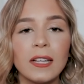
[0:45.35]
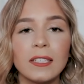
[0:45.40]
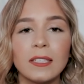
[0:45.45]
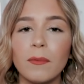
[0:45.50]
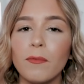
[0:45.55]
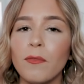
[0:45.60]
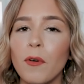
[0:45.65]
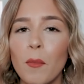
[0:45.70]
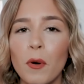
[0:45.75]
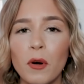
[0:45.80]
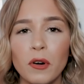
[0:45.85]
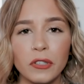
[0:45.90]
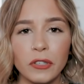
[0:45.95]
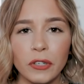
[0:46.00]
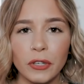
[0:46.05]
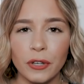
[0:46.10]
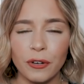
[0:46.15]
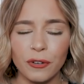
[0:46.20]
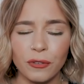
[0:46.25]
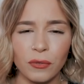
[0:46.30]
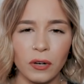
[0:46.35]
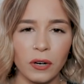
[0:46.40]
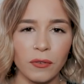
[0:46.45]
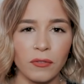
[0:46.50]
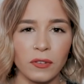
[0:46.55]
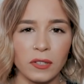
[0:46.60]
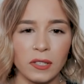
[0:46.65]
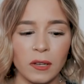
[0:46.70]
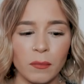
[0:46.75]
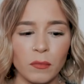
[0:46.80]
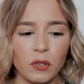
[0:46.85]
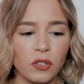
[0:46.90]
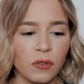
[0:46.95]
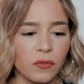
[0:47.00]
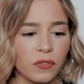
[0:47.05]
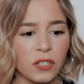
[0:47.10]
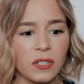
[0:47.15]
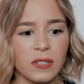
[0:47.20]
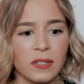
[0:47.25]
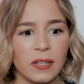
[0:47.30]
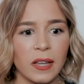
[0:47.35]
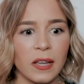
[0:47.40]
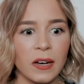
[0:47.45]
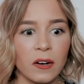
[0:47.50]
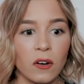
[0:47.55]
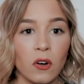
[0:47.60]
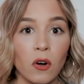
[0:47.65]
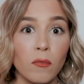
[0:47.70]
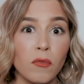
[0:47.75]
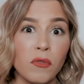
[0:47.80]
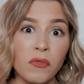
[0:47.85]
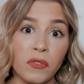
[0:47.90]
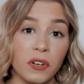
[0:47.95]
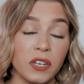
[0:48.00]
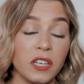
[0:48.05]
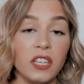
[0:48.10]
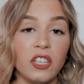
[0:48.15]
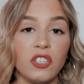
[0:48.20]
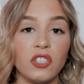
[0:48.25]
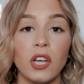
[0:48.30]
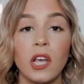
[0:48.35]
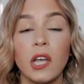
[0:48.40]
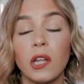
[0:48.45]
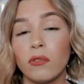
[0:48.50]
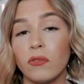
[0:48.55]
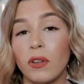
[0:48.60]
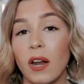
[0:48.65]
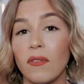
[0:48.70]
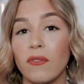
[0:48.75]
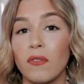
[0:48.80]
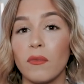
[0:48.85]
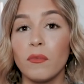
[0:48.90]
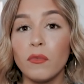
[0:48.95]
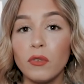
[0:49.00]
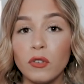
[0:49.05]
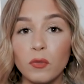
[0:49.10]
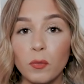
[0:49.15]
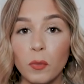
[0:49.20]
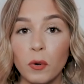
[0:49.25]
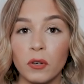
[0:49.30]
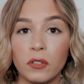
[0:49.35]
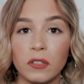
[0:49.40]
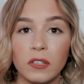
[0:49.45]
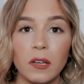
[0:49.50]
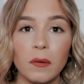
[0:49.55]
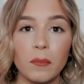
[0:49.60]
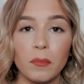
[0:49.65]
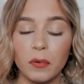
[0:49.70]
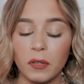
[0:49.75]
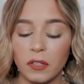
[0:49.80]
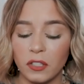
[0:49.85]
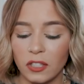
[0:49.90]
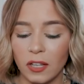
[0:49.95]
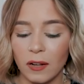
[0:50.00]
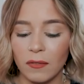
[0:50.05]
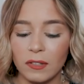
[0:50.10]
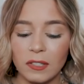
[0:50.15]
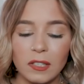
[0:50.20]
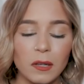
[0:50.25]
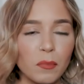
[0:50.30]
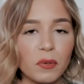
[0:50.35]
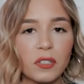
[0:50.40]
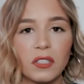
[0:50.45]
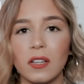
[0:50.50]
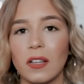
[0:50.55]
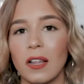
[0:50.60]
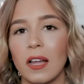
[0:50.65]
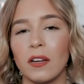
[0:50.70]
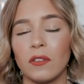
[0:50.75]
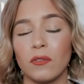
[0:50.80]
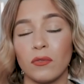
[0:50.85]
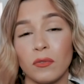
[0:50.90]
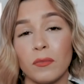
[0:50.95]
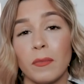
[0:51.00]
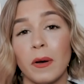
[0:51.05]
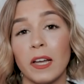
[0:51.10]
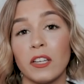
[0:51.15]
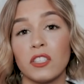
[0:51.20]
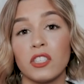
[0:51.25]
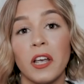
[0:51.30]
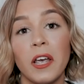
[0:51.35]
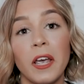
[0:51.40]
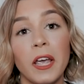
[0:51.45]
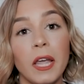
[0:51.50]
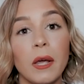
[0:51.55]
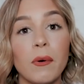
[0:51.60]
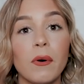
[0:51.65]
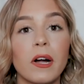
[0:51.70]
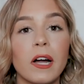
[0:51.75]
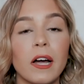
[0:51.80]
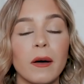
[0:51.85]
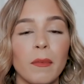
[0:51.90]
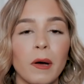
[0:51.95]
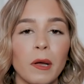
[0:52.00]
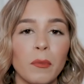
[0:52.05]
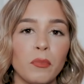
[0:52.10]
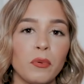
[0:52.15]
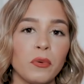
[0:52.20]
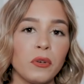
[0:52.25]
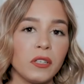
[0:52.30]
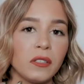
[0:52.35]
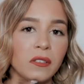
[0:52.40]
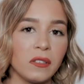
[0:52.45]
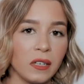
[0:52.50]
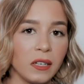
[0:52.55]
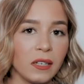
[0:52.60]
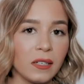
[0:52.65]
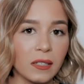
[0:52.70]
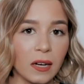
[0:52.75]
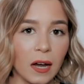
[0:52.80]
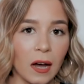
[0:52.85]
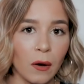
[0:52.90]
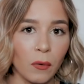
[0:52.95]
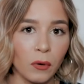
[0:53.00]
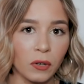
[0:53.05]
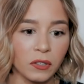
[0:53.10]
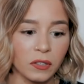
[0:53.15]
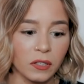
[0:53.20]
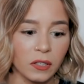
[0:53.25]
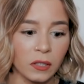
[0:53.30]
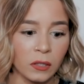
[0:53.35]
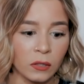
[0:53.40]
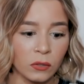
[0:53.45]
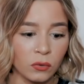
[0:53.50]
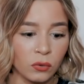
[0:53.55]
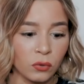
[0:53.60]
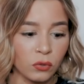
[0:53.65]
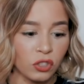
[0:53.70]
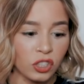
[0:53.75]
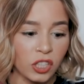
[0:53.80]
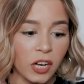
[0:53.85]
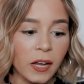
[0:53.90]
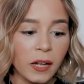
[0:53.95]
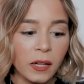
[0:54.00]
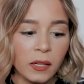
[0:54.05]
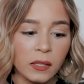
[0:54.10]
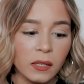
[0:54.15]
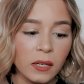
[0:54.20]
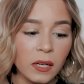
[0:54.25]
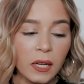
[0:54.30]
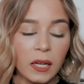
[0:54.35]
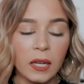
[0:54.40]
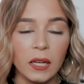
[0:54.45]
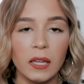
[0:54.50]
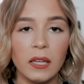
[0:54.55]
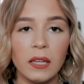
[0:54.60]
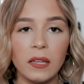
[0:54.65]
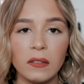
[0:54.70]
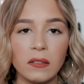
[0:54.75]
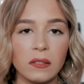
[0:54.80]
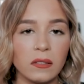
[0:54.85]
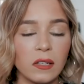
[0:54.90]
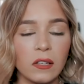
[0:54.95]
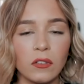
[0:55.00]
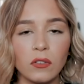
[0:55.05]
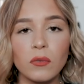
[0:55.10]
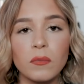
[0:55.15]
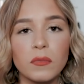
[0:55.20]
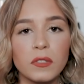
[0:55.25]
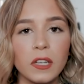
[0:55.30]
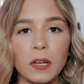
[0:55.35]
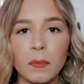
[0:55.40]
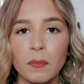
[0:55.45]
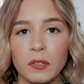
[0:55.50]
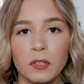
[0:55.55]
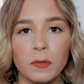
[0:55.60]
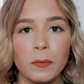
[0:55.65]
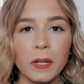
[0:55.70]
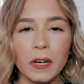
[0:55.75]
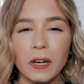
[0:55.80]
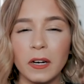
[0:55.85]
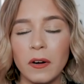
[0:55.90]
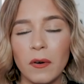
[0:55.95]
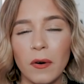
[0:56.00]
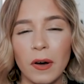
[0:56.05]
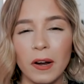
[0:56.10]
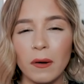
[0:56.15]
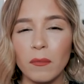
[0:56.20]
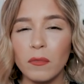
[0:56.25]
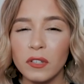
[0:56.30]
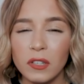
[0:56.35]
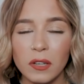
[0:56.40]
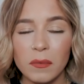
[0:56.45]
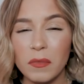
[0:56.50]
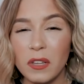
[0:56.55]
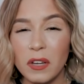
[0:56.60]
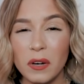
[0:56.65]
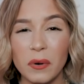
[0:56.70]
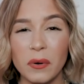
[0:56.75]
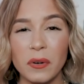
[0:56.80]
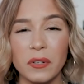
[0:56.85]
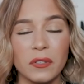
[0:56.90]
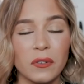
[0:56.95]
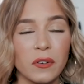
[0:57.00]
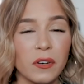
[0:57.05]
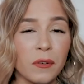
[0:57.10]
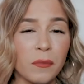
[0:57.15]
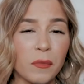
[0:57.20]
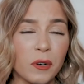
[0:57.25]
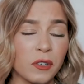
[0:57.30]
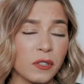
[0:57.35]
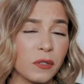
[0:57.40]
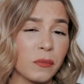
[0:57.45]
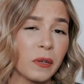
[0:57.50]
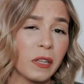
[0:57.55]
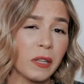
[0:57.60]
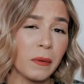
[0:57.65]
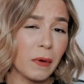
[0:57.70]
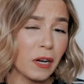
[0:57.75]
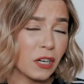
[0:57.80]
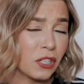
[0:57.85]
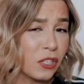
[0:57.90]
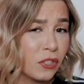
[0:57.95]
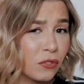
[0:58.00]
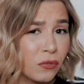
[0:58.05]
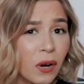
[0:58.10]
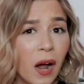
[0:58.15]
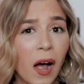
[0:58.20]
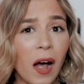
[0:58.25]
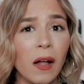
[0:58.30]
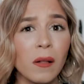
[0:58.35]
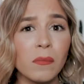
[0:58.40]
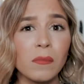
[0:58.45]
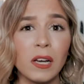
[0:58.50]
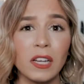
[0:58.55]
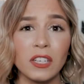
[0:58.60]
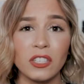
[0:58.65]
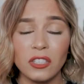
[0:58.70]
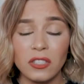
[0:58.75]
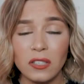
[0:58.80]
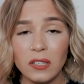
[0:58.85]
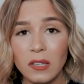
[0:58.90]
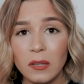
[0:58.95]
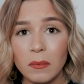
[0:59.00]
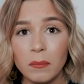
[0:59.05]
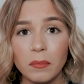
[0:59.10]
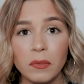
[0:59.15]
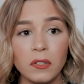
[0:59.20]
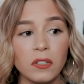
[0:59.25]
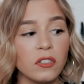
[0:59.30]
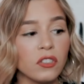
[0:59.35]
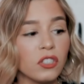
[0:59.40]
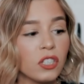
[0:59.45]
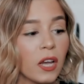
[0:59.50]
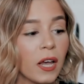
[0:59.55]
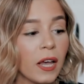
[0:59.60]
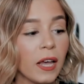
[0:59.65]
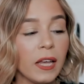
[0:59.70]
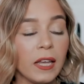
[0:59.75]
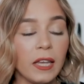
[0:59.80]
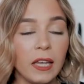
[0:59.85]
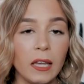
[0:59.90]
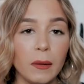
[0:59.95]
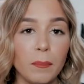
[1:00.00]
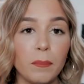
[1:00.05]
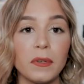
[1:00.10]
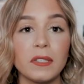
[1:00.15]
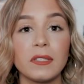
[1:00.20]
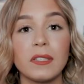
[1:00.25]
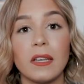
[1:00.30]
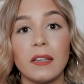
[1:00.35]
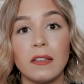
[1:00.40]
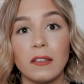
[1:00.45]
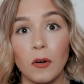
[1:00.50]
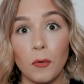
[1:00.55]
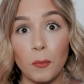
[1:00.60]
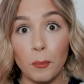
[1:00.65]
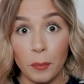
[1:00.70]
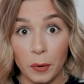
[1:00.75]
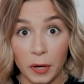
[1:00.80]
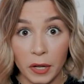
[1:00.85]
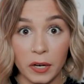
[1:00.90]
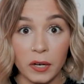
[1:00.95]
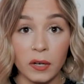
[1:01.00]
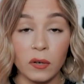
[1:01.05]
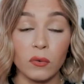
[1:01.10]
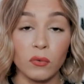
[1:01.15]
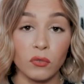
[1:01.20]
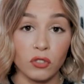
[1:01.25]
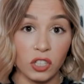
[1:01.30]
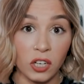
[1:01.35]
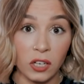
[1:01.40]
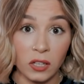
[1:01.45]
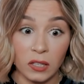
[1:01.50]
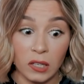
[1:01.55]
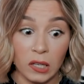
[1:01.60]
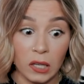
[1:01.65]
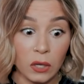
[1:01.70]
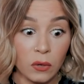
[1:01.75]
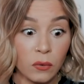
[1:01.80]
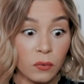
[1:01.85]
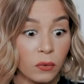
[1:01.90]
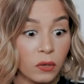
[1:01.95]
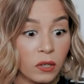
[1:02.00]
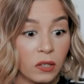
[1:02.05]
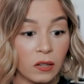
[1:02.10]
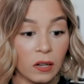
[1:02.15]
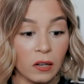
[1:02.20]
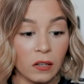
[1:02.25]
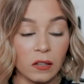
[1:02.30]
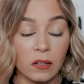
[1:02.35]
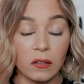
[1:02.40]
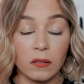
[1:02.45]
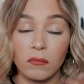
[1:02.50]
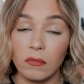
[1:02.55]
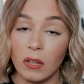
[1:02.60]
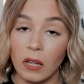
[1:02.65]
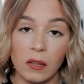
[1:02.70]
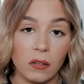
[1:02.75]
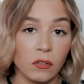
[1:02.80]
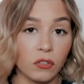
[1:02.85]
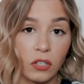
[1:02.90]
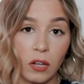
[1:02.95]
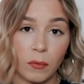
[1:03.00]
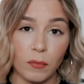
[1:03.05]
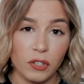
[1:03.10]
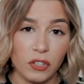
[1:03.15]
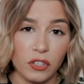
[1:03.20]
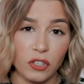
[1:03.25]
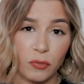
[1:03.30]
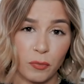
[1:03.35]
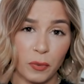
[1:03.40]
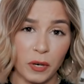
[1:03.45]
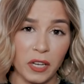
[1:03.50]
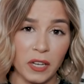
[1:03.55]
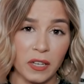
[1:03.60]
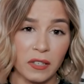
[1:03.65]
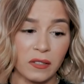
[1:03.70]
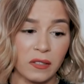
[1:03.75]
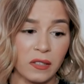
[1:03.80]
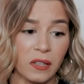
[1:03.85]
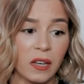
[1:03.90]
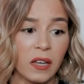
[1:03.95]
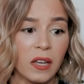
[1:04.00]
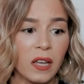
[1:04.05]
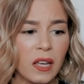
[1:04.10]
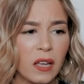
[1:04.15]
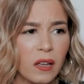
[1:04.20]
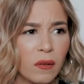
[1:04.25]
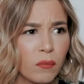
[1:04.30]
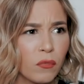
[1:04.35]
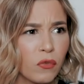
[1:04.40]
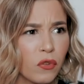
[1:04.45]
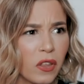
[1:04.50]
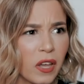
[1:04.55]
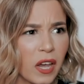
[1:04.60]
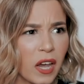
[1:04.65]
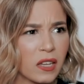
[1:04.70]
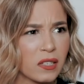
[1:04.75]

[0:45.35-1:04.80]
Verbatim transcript: Sempre foi uma coisa que eu adorei fazer, mas sou sincera, como o verniz durava muito pouco tempo e estava sempre a estalar e tudo mais, eu acabei por aderir à onda do gel e entretanto comecei a perceber que não era muito a minha coisa, eu queria uma coisa um bocadinho mais natural, mais simples e passei então para o gelinho e tenho estado a gostar muito da experiência, mudei